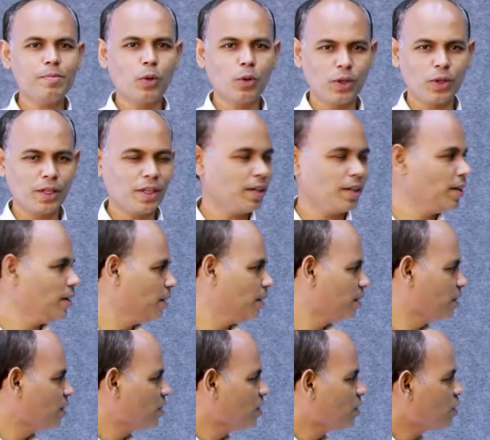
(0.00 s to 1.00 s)
প্রতীকের
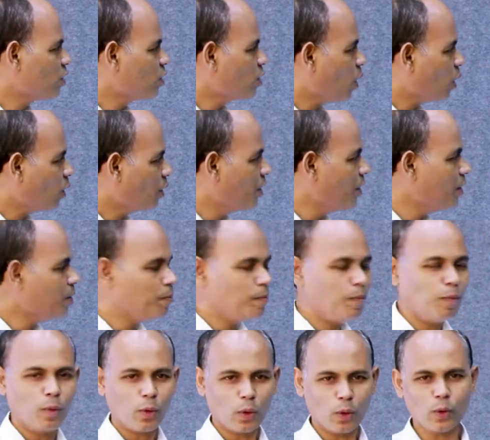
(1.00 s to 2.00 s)
সঠিক
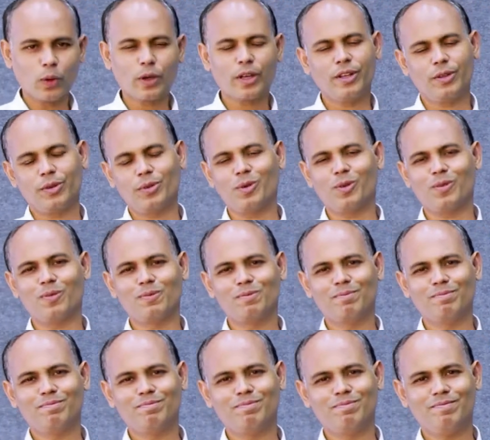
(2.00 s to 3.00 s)
প্রয়োগ ক্ষেত্র
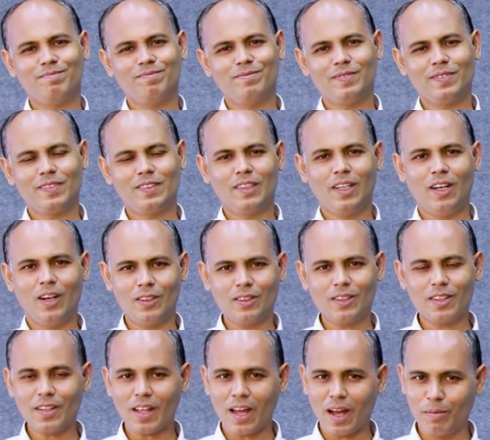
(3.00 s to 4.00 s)

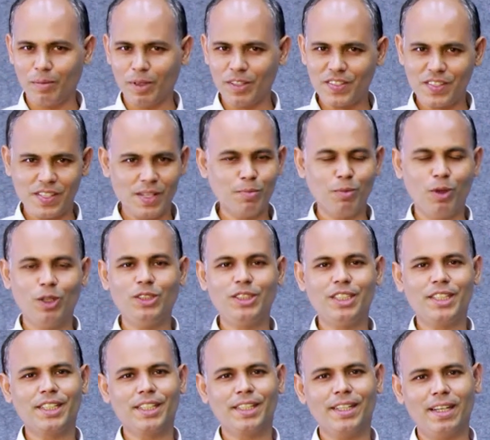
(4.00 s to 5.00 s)
অর্থাৎ আমরা সিম্বল
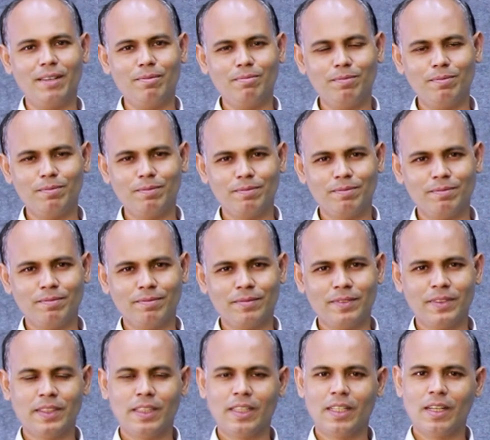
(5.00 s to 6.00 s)
শিখে গেলাম
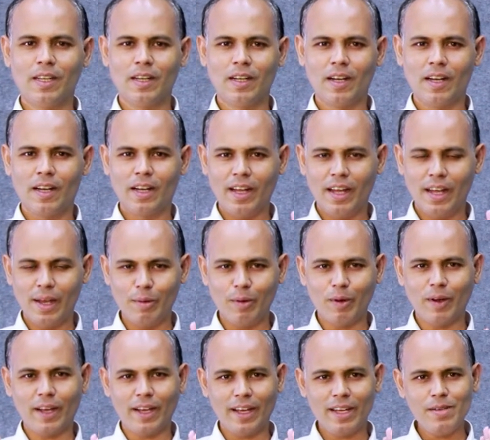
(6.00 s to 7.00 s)
এবং
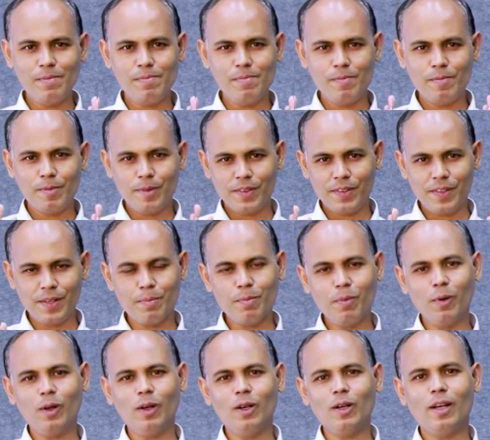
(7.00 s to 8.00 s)
এই
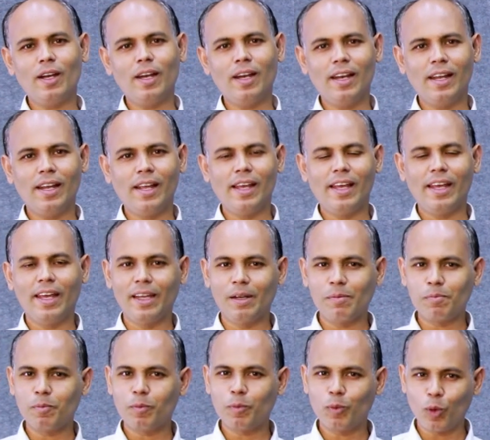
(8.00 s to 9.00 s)
সিম্বল এর
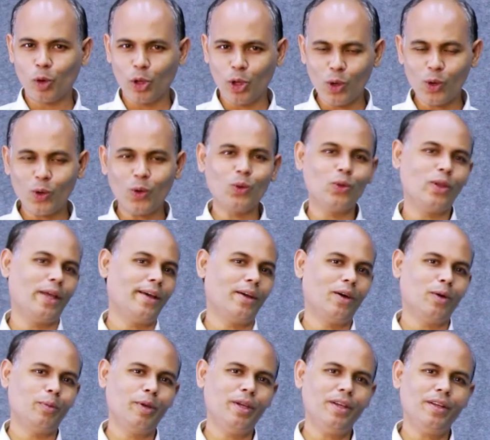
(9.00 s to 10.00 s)
প্রয়োগ কোথায়
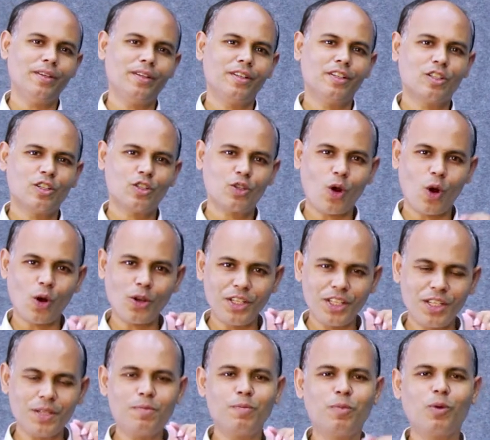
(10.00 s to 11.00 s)
হবে
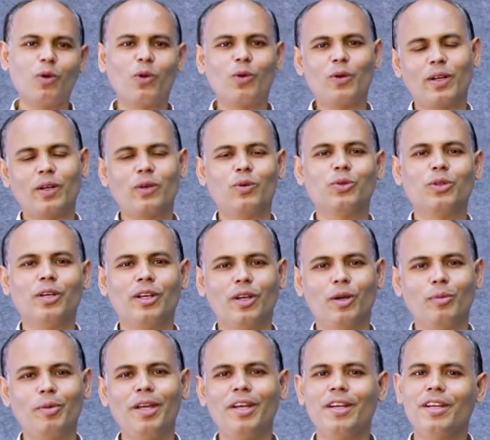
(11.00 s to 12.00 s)
সঠিক প্রয়োগটা কোথায়
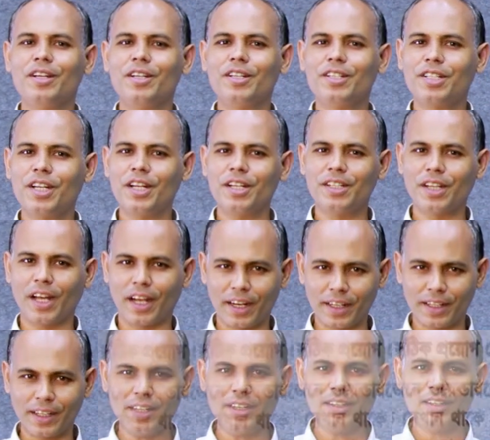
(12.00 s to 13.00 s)
হবে সেই
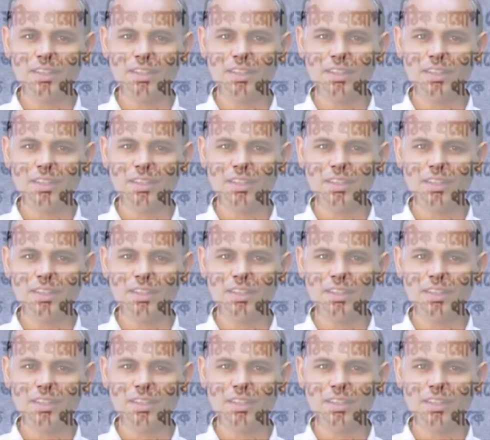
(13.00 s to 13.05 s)
জায়গাটা